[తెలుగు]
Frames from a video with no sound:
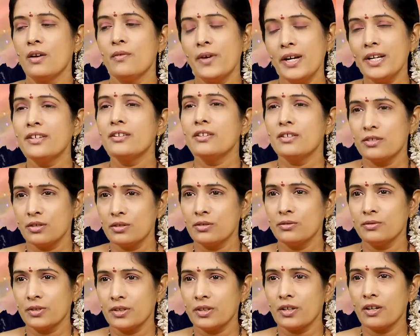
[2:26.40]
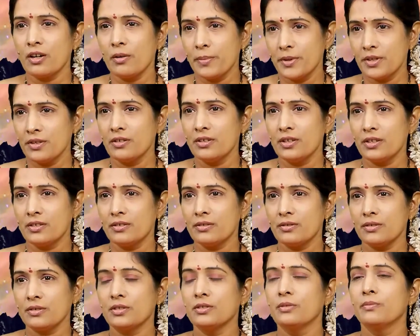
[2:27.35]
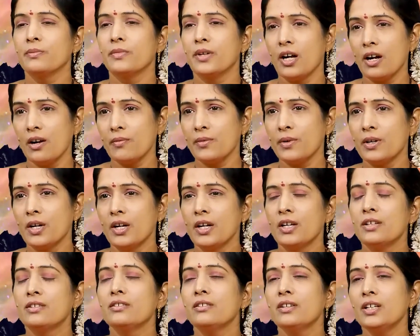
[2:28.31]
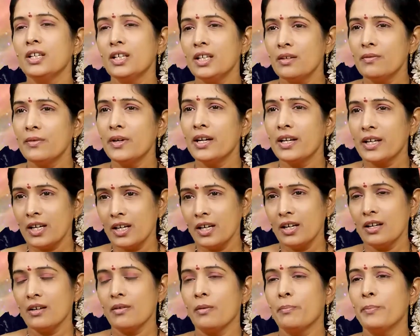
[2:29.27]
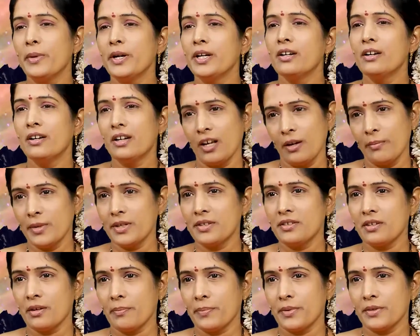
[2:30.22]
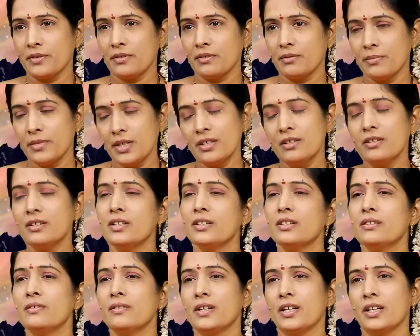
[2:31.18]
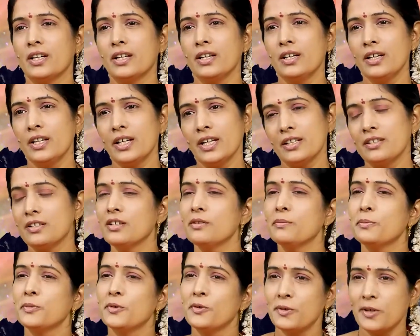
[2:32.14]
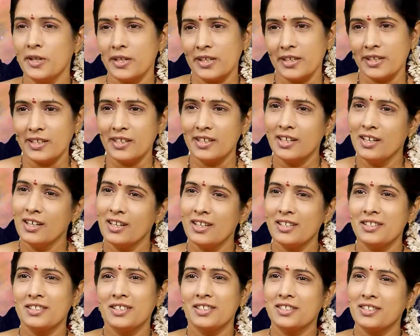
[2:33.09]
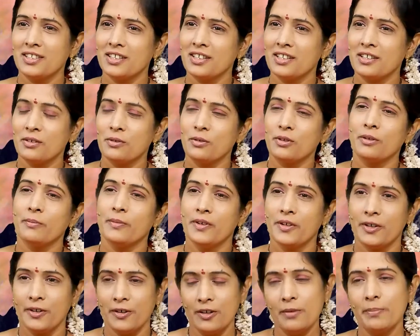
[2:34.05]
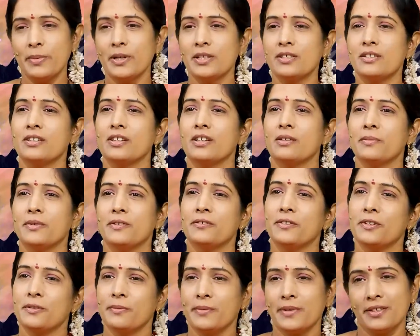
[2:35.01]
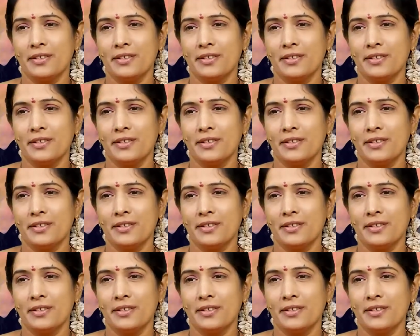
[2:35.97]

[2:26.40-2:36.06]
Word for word: వెయిట్ చేస్తూ ఉంటారు ఆపర్చునిటీస్ కోసం రావు సో ఇది వాళ్ళకి బెటర్ టైం అని చెప్పచ్చు మేషరాశి వారికి ఎక్స్ట్రీమ్ గుడ్ అండి ఈ షష్టగ్రహ కుటుంబం అనుకోండి పంచగ్రహం కుటుంబం